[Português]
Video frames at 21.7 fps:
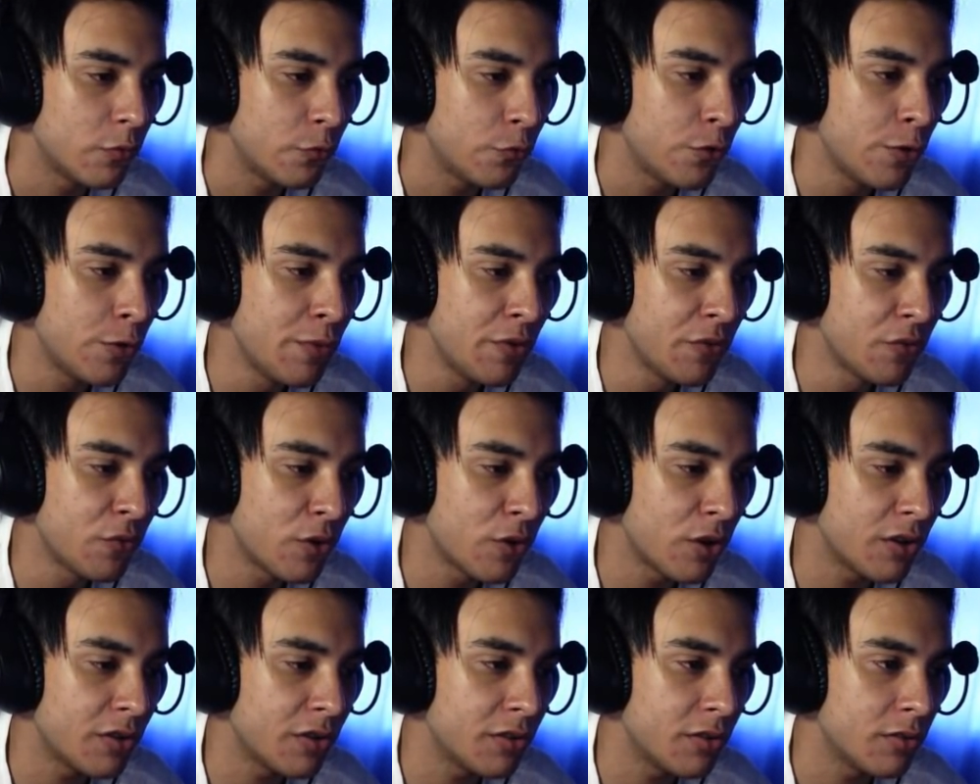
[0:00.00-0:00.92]
Firme e
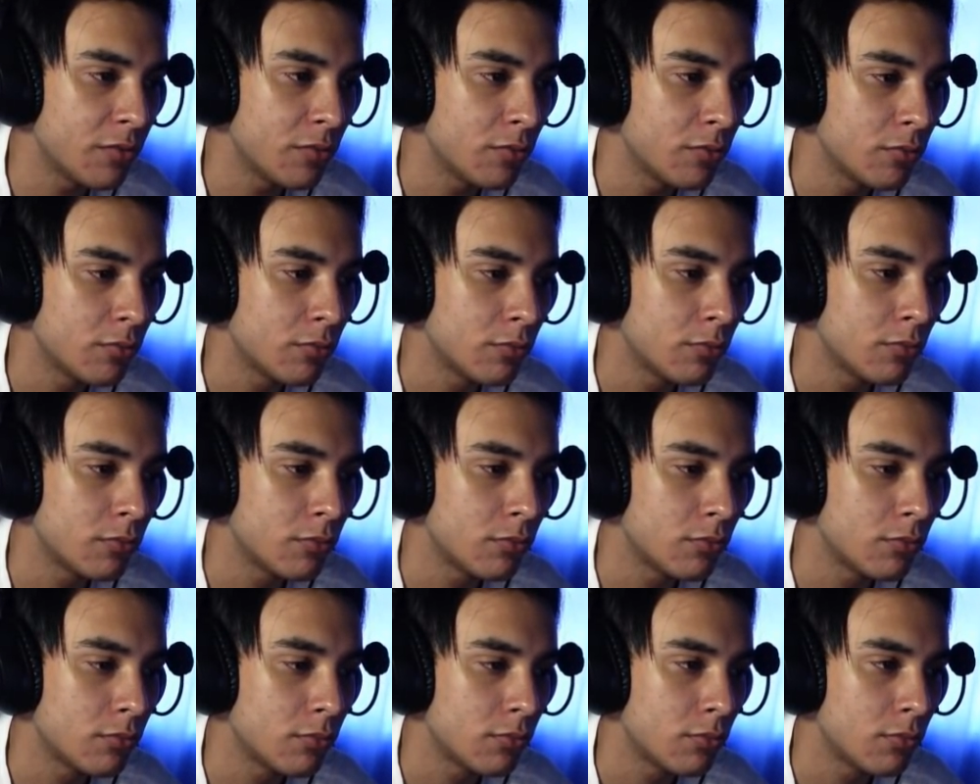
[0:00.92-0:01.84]
forte.
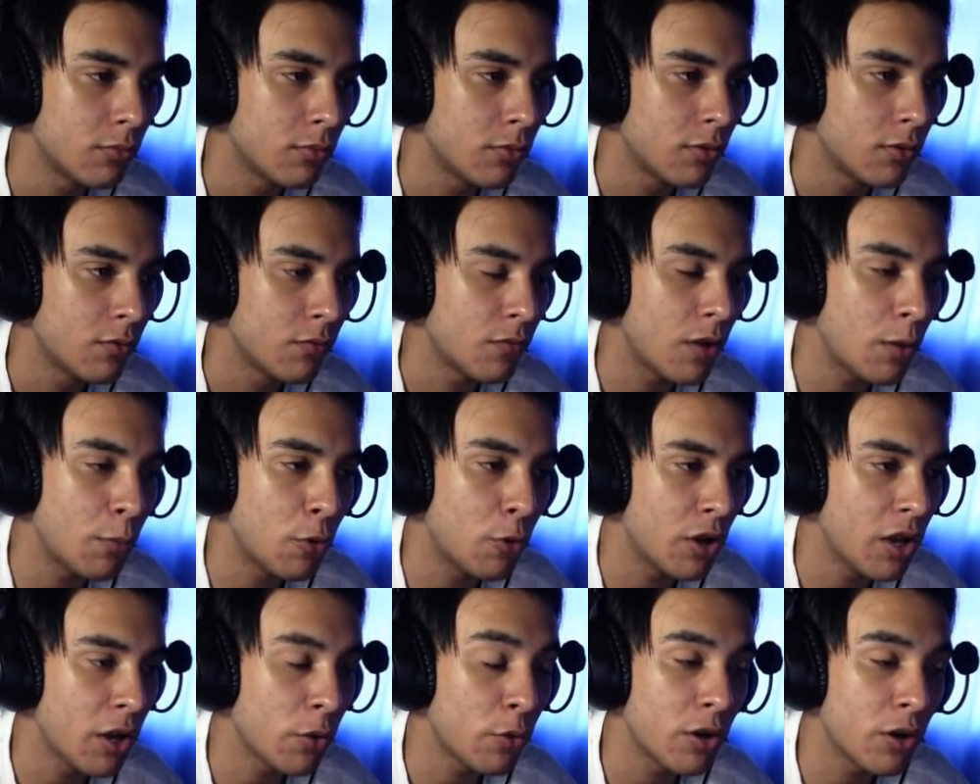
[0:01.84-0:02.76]
Vai
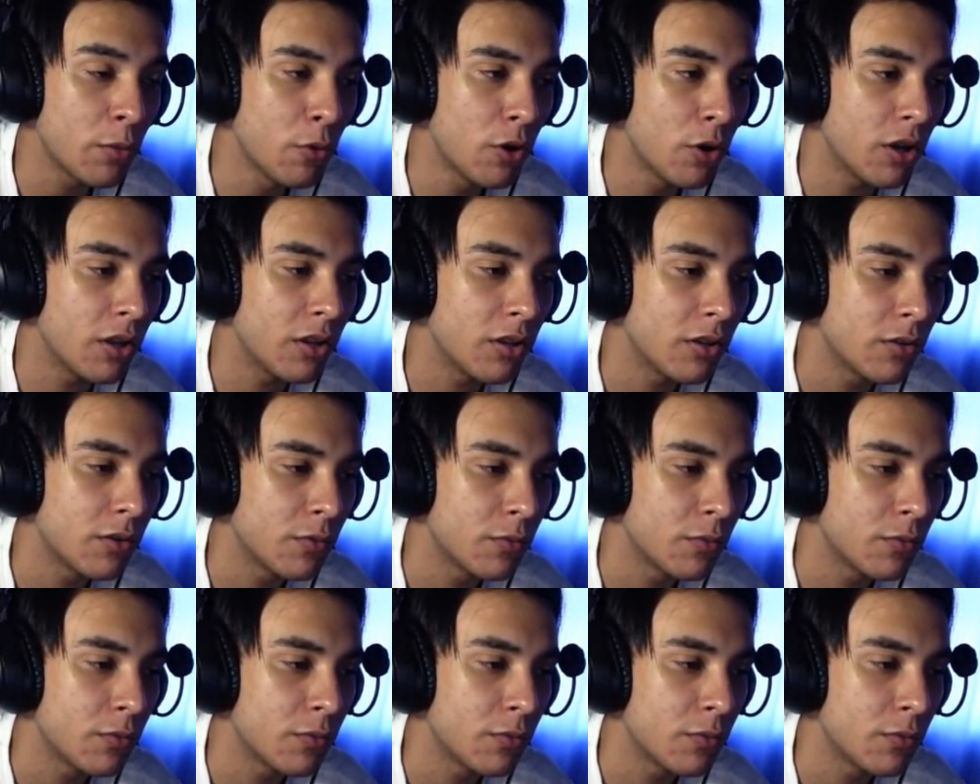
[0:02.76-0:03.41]
morrer agora, morre.